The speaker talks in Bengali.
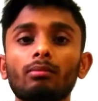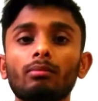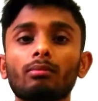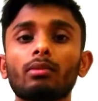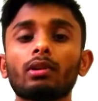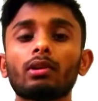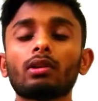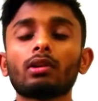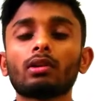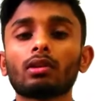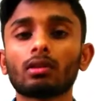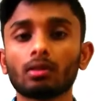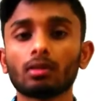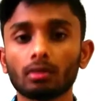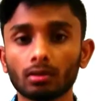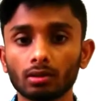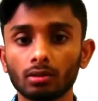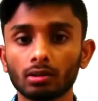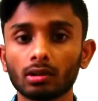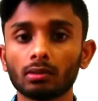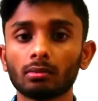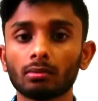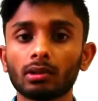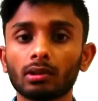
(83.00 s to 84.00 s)
বিঘ্ন
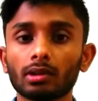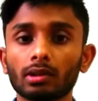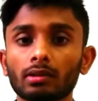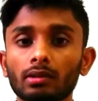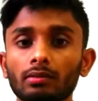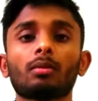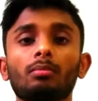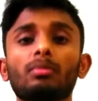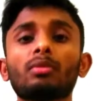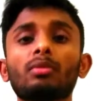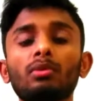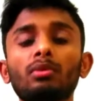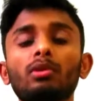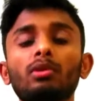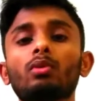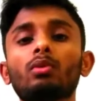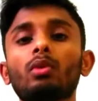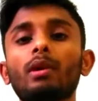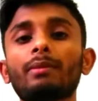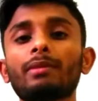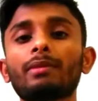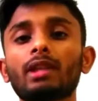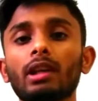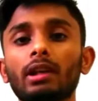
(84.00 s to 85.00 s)
ঘটতে পারে বিভিন্ন
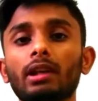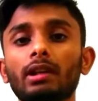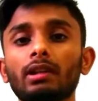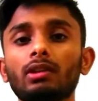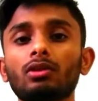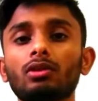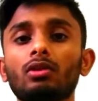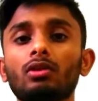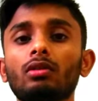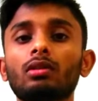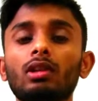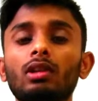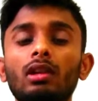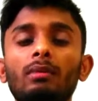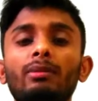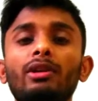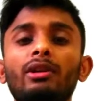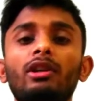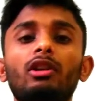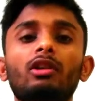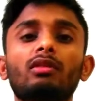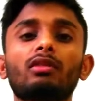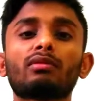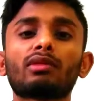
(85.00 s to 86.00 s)
ওয়েবসাইট সোশ্যাল
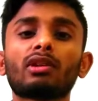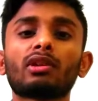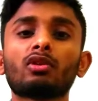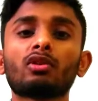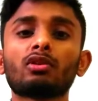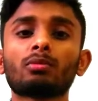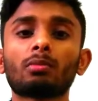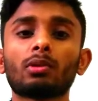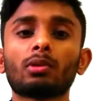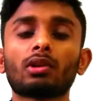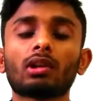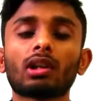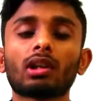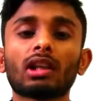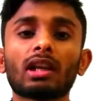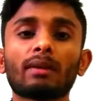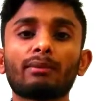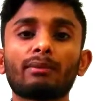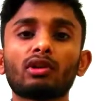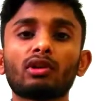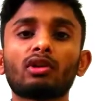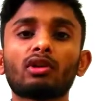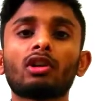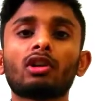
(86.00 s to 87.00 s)
মিডিয়া অথবা নিউজ পোর্টালে
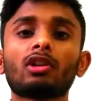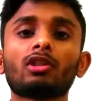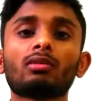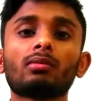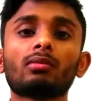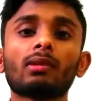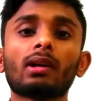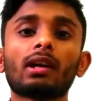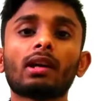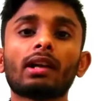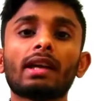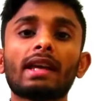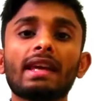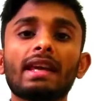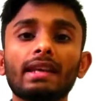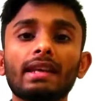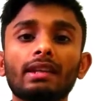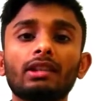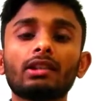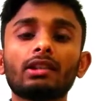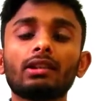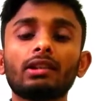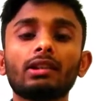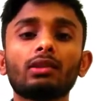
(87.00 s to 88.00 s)
আপনি হয়তো বা এই
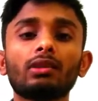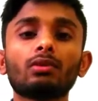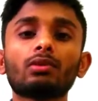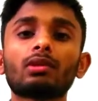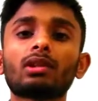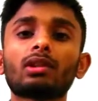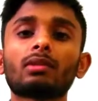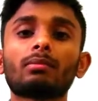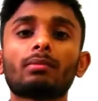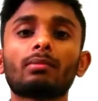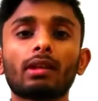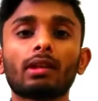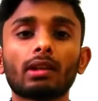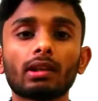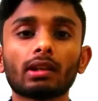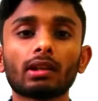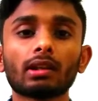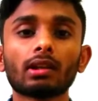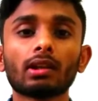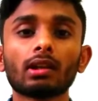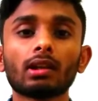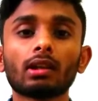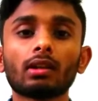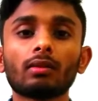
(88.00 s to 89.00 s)
নিউজটি পেয়ে
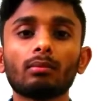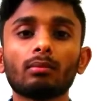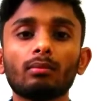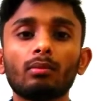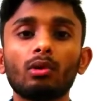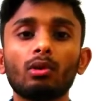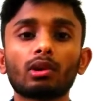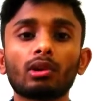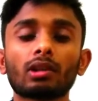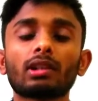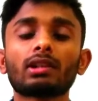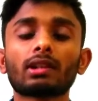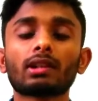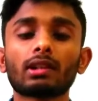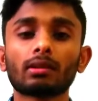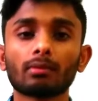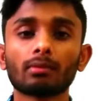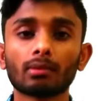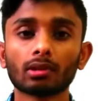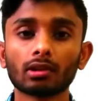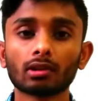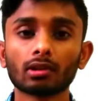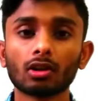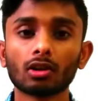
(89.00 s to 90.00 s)
ভরকে যেতে
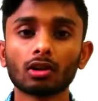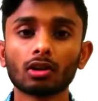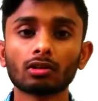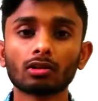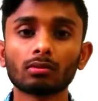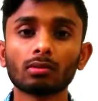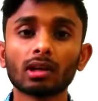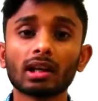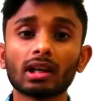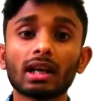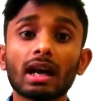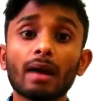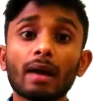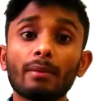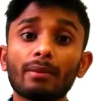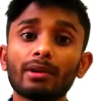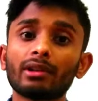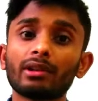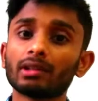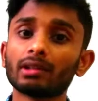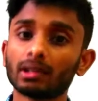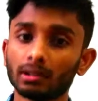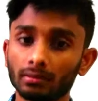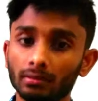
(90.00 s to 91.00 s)
পারেন অথবা
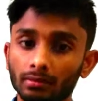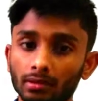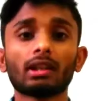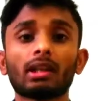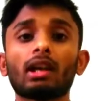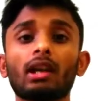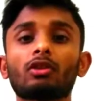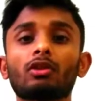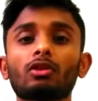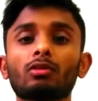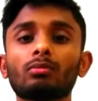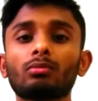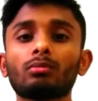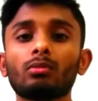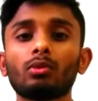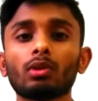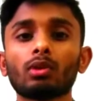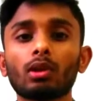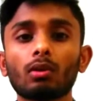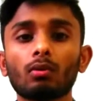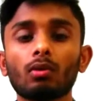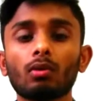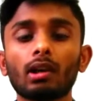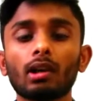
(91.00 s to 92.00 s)
ঘাবড়ে যেতে পারেন কারণ
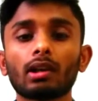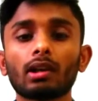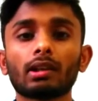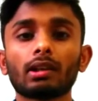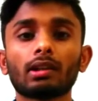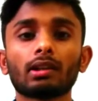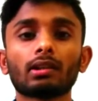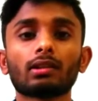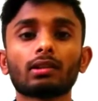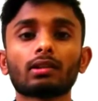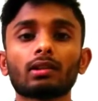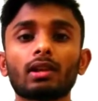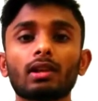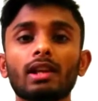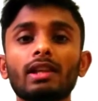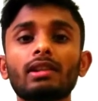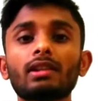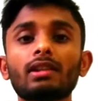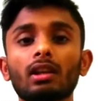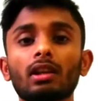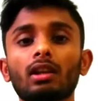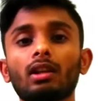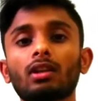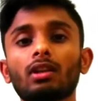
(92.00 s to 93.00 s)
পুরো ওয়ার্ল্ডের
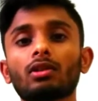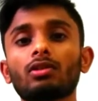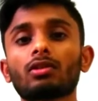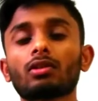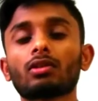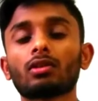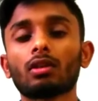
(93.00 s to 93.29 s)
ইন্টারনেট